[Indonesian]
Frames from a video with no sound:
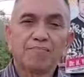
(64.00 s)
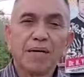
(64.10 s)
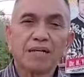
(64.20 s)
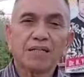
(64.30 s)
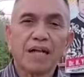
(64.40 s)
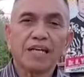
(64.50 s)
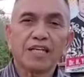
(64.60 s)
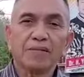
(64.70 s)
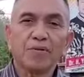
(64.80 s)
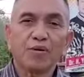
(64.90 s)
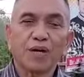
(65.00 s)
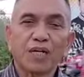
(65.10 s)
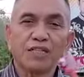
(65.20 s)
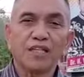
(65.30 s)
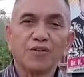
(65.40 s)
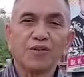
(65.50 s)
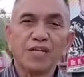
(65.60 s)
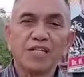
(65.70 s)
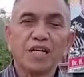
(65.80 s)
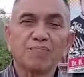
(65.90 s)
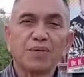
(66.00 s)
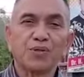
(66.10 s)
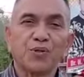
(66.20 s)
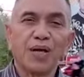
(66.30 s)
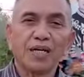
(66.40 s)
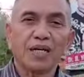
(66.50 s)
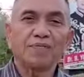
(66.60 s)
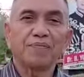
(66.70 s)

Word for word: Partai Demokrasi Indonesia Perjuangan